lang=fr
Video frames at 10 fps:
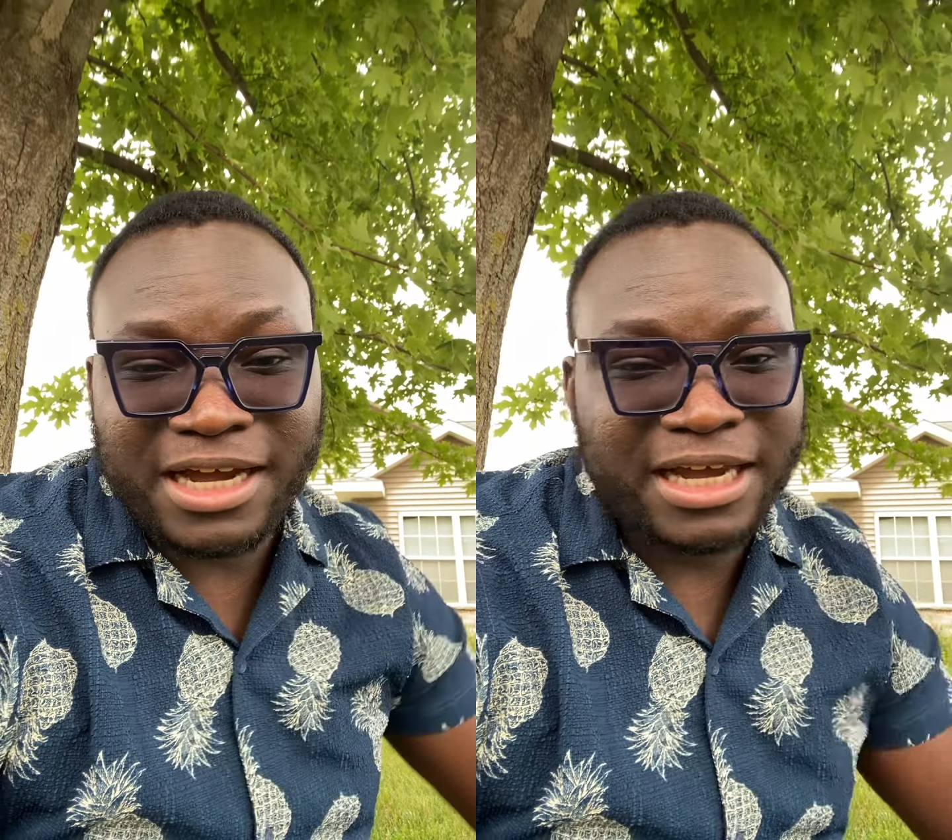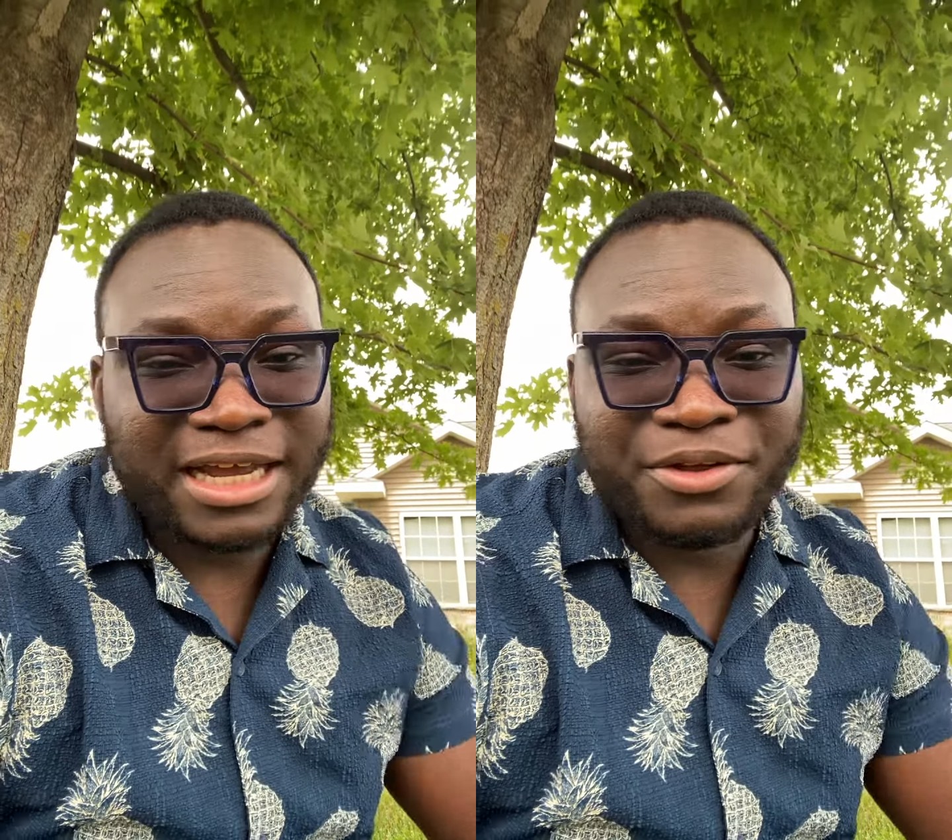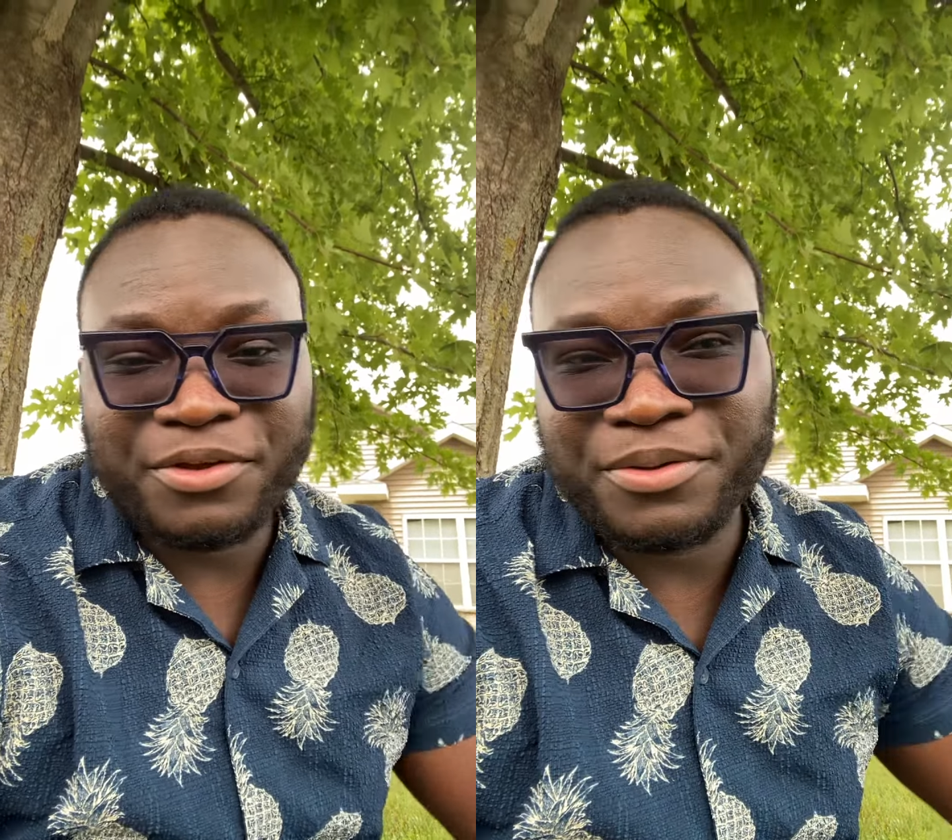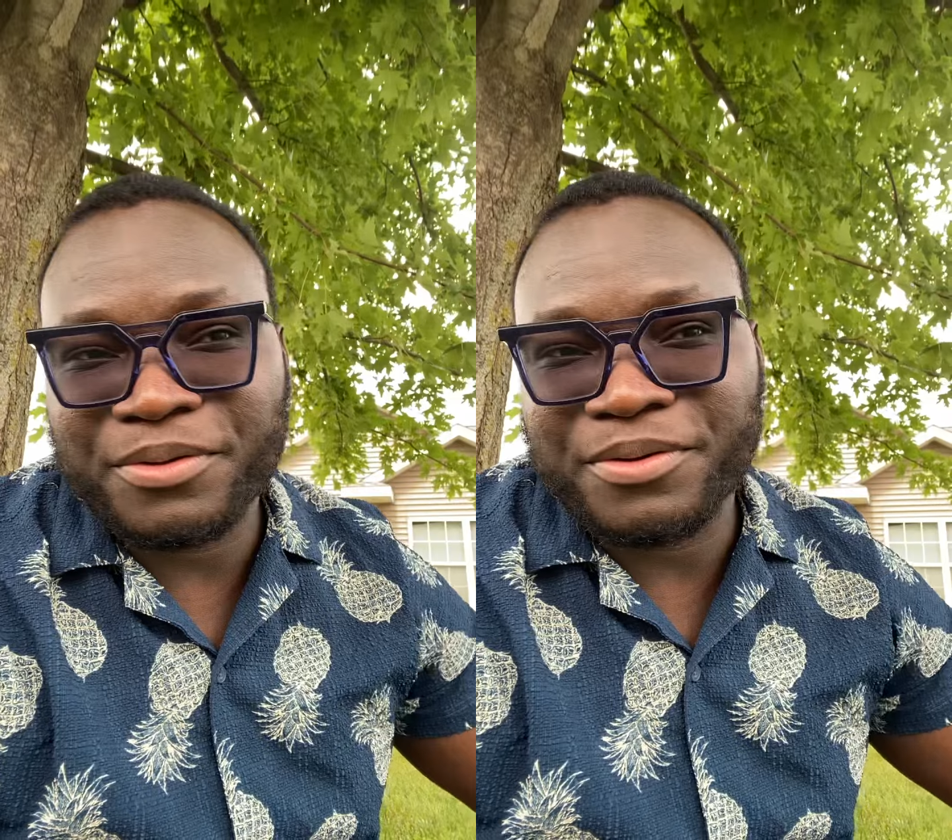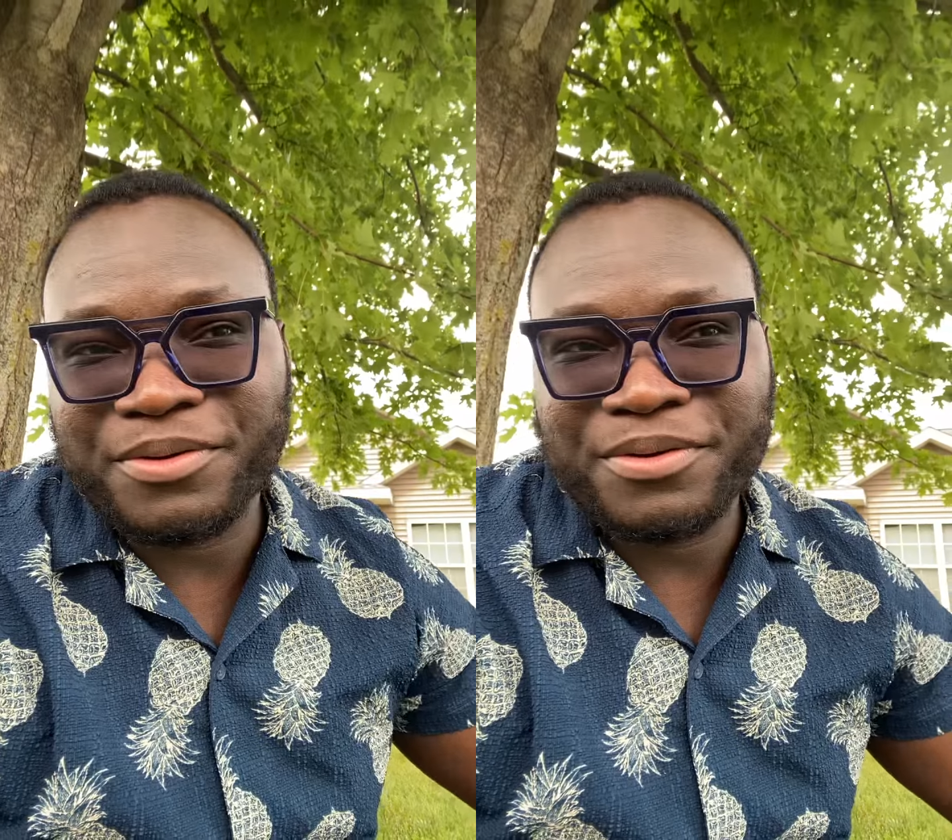à quelqu'un
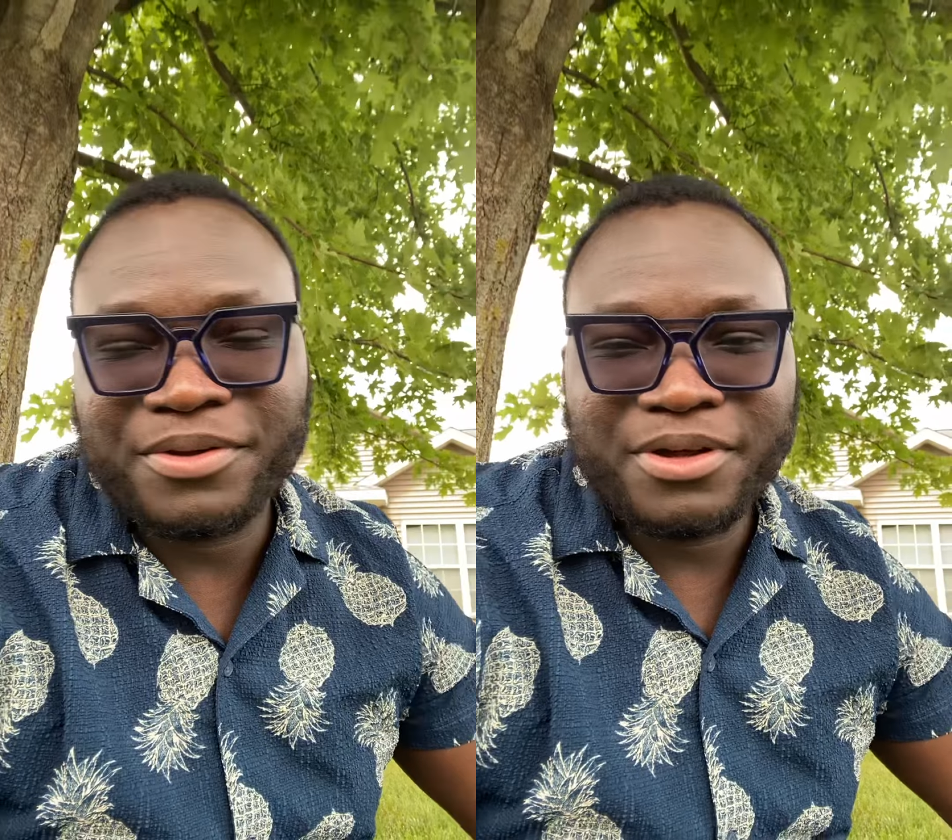que